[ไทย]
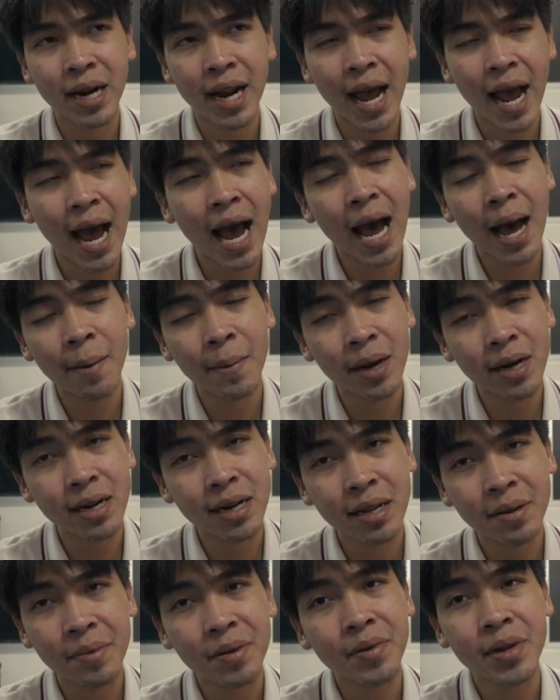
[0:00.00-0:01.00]
2,500 มั้ง
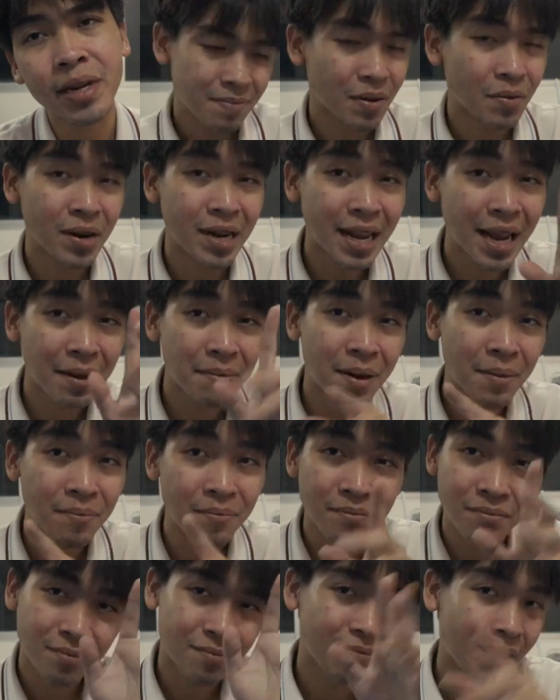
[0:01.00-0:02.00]
ถ้าจะไม่ผิดแบบว่า็กแบบ
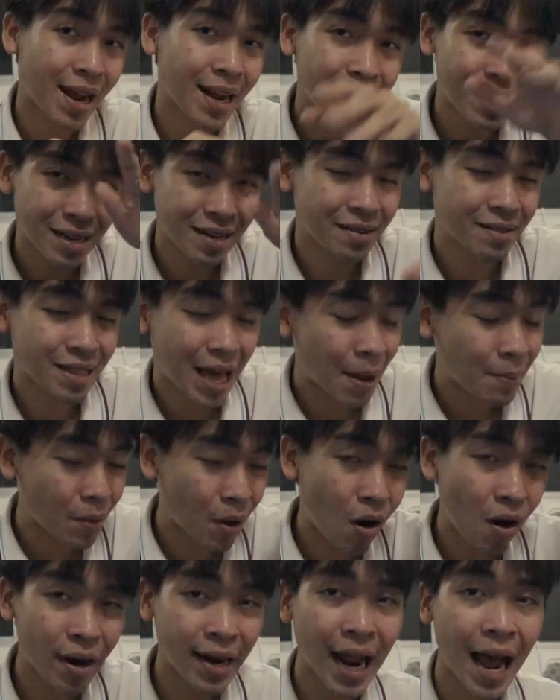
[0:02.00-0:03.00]
แบ่งคือ 3
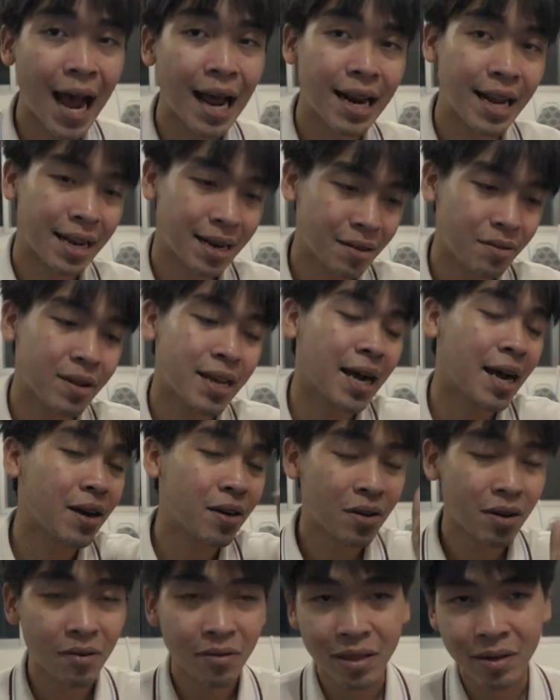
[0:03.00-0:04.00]
ก้อนได้เลย แล้วยังไง
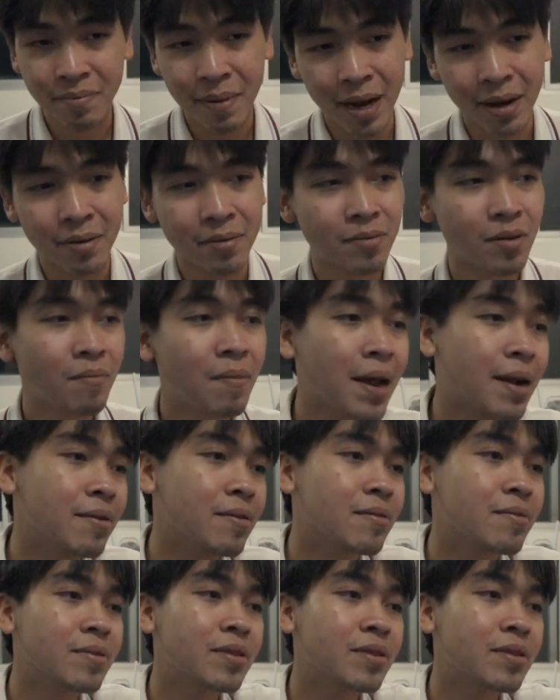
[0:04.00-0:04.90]
ก็ต้องซื้อแบตเพราะแบต